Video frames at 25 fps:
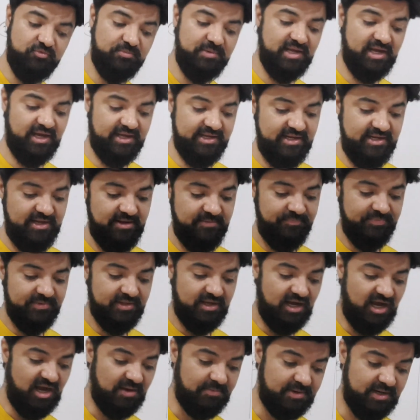टू बी हाई
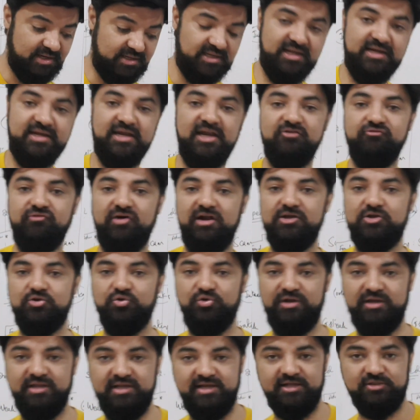आपका टारगेट
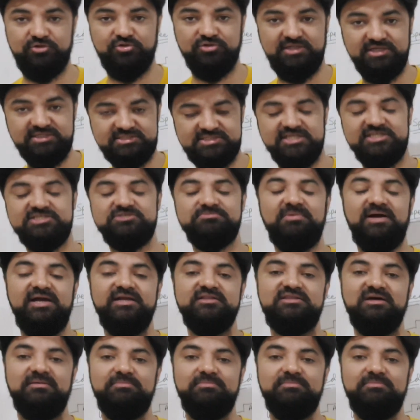120 है तो दिस इज माई